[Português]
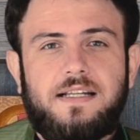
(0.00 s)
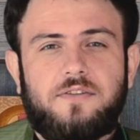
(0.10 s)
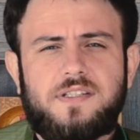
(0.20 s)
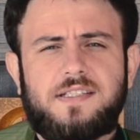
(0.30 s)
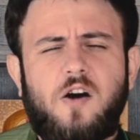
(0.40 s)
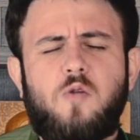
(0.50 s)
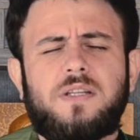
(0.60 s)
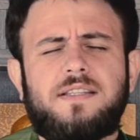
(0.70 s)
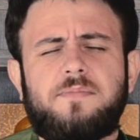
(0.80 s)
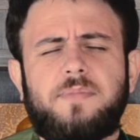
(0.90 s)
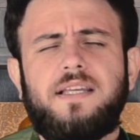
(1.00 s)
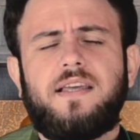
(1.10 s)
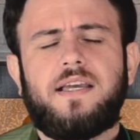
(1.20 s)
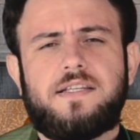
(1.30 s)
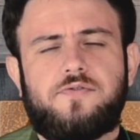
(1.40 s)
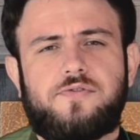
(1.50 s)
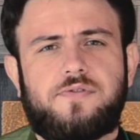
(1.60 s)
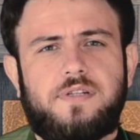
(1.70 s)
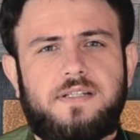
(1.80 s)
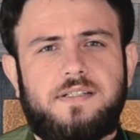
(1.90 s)
Nossa alma também quer
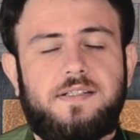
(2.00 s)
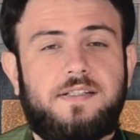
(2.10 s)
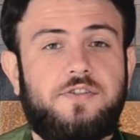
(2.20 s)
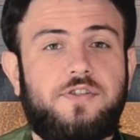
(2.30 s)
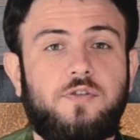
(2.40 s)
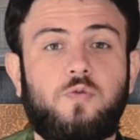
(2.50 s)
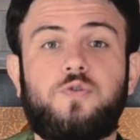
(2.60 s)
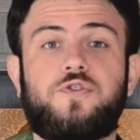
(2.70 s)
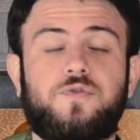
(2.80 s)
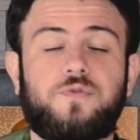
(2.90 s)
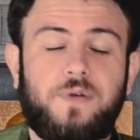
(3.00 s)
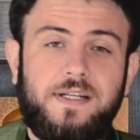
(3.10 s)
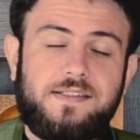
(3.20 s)
isso, se sentir útil, não é?